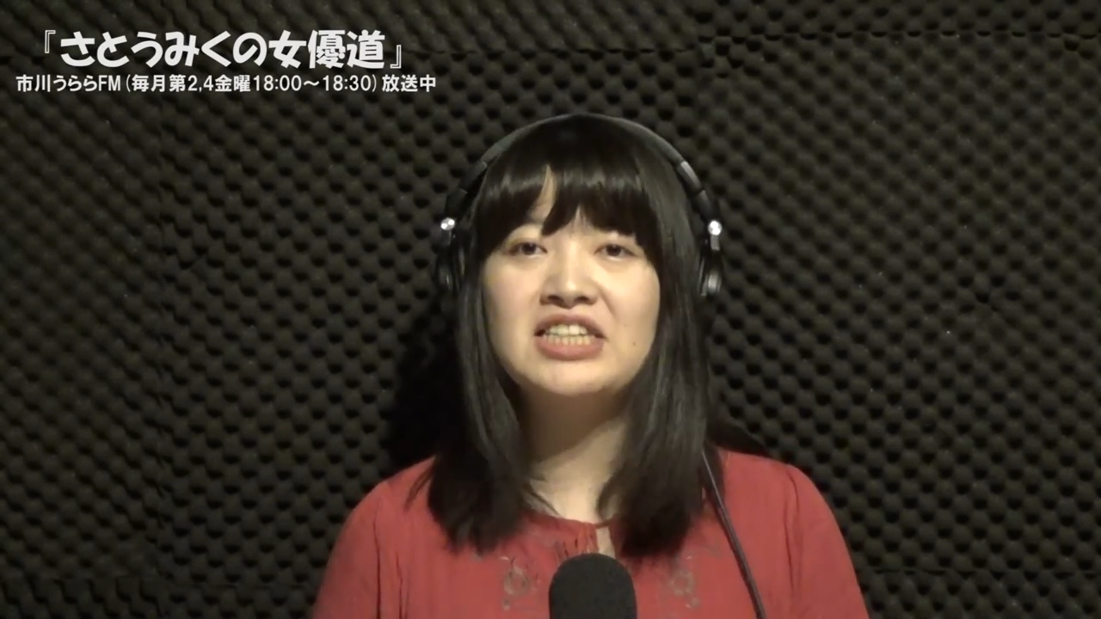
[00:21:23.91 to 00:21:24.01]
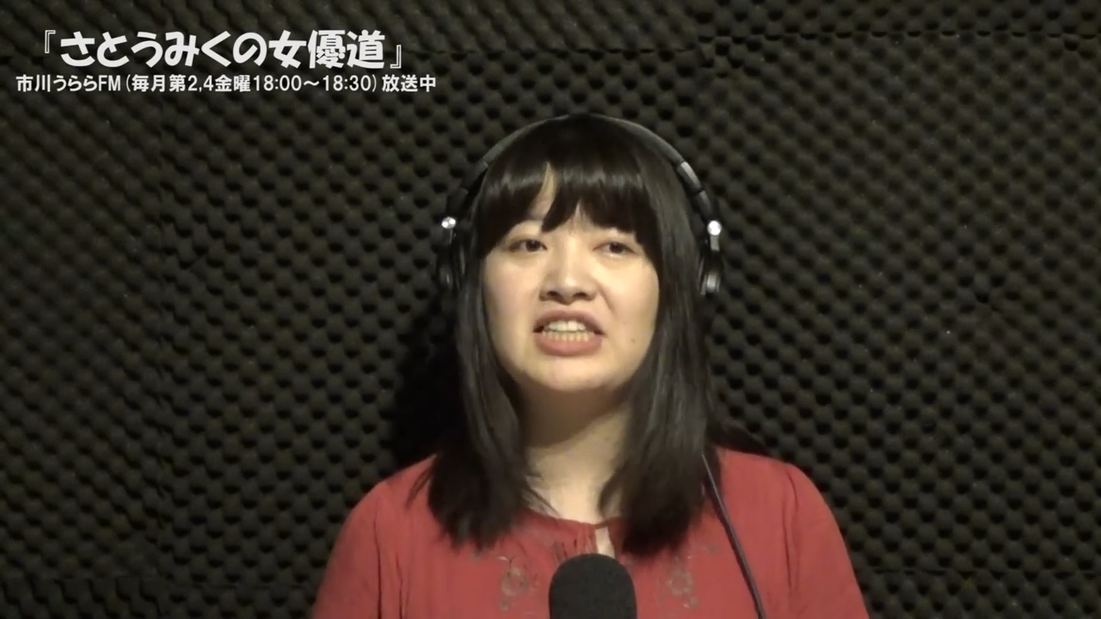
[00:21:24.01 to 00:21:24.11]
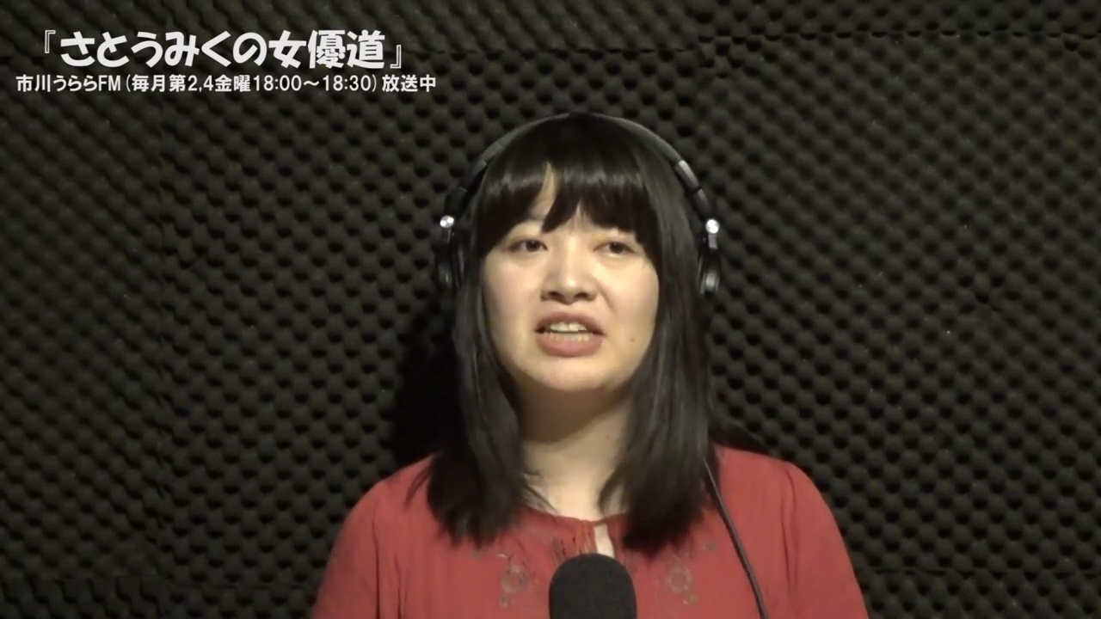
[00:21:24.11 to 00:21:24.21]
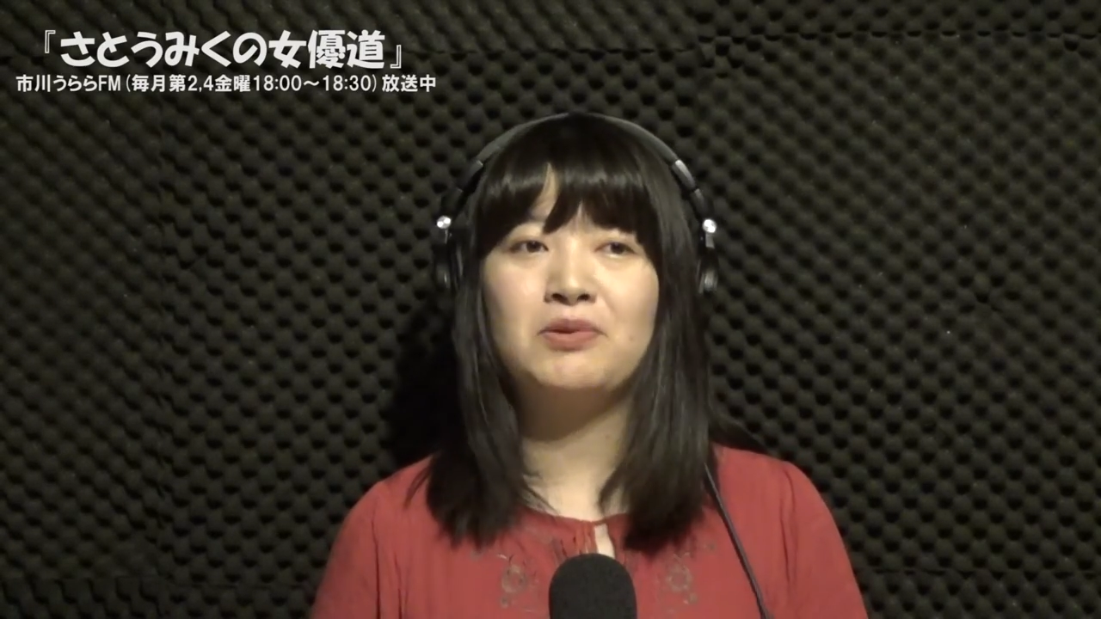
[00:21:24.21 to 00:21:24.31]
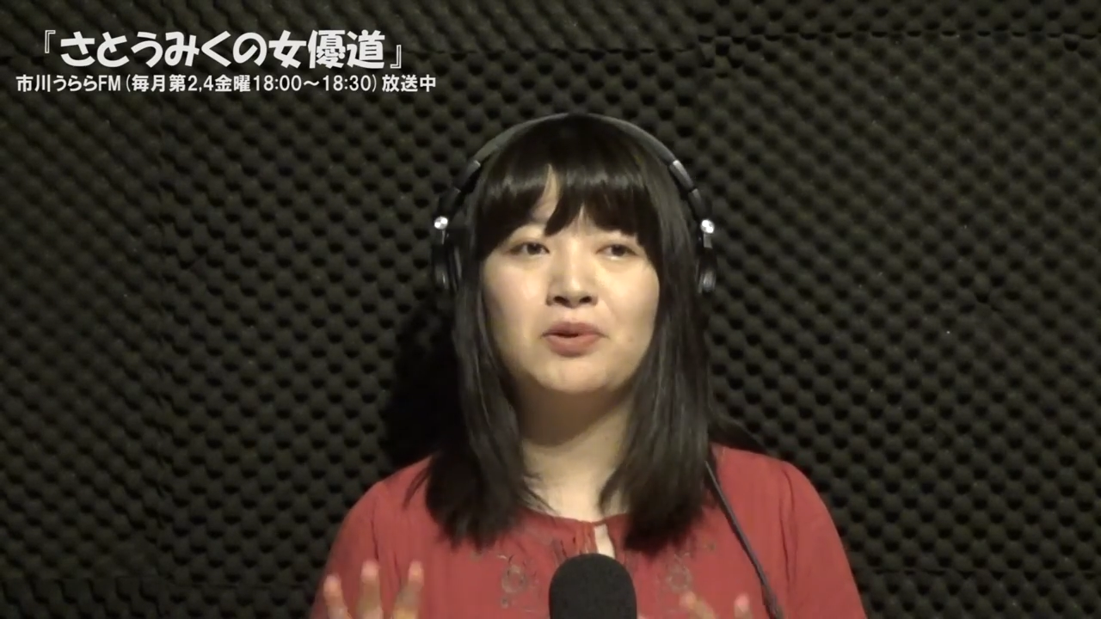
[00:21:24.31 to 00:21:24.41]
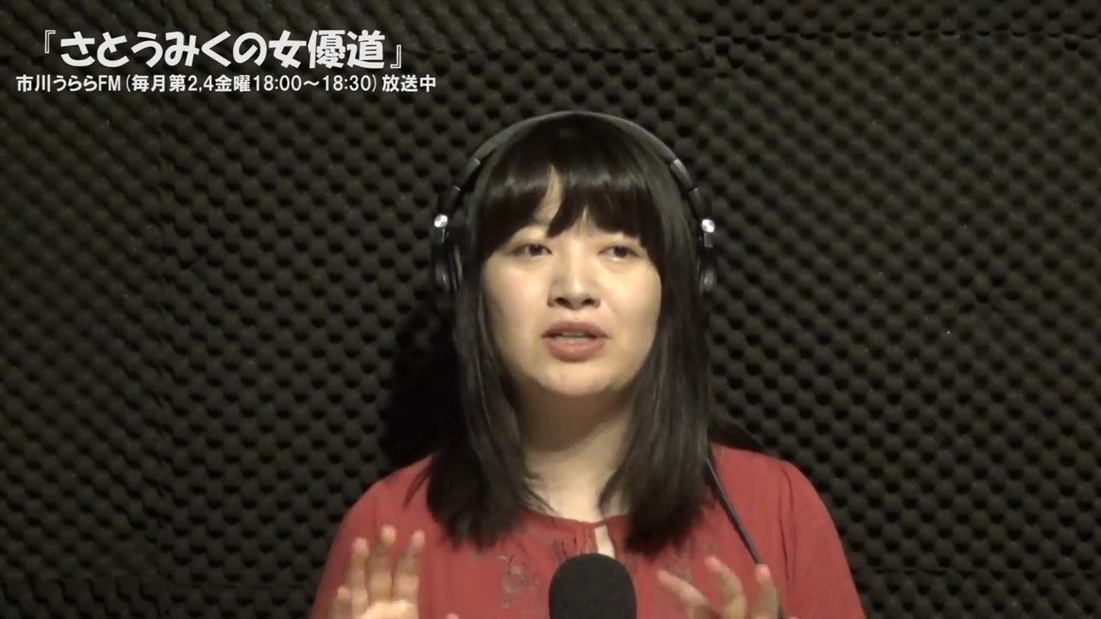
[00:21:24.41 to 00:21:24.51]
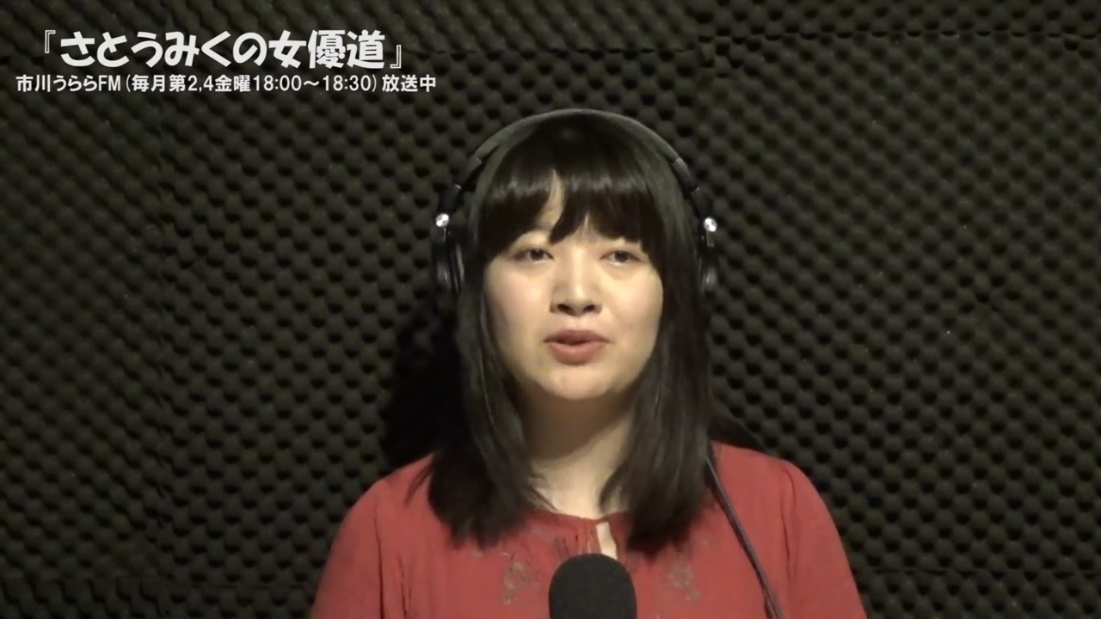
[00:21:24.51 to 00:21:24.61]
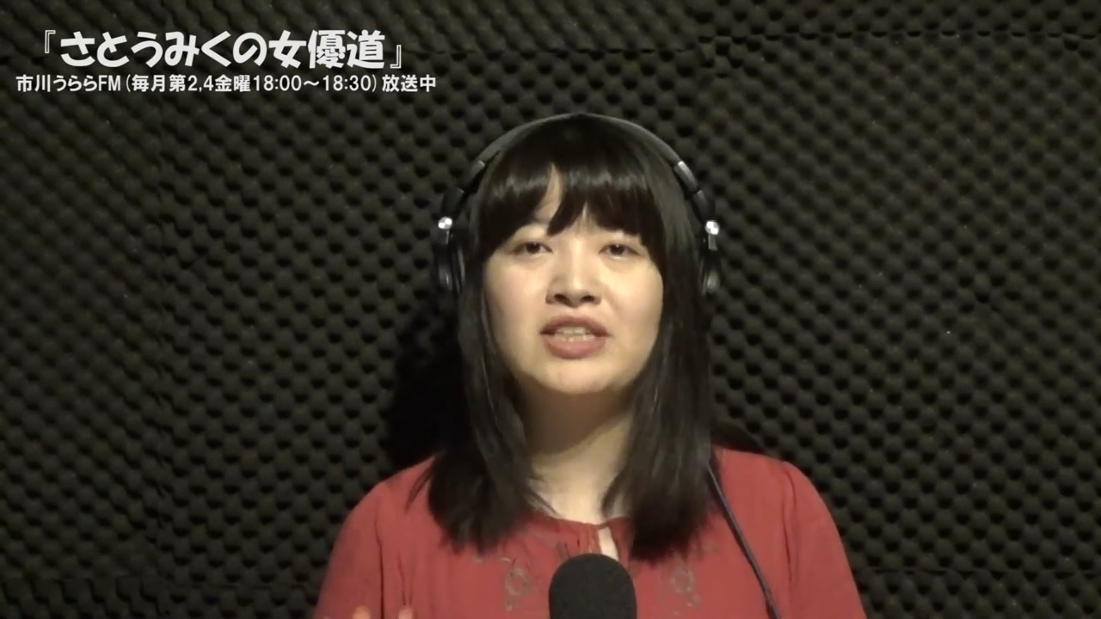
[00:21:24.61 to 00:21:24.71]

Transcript: 師ってこう人